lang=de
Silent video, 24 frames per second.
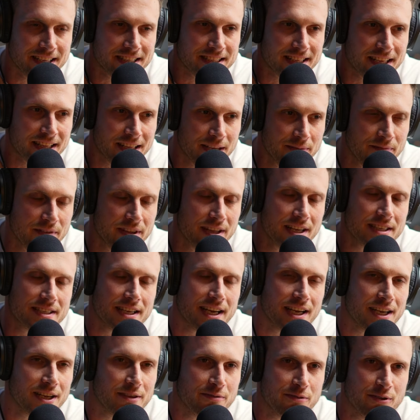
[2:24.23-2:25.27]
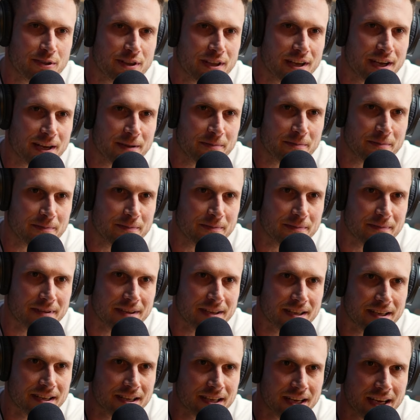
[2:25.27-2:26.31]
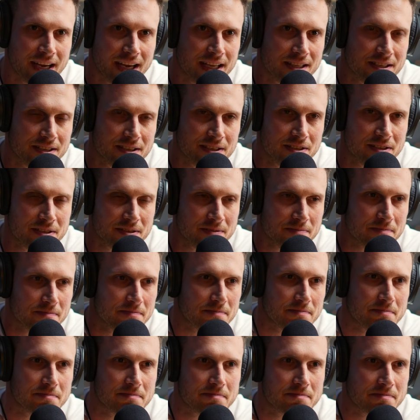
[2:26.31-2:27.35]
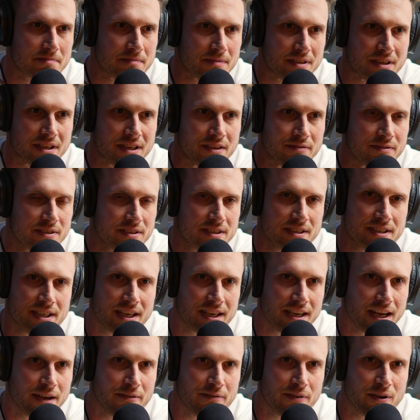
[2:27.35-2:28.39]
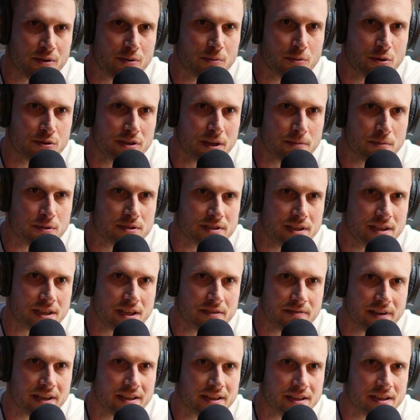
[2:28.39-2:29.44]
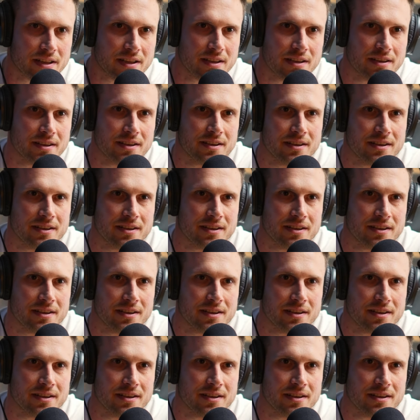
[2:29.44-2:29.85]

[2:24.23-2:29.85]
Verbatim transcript: seitdem wir das eingeführt haben, hat sich gewisse Sachen einfach um 100% gewandelt.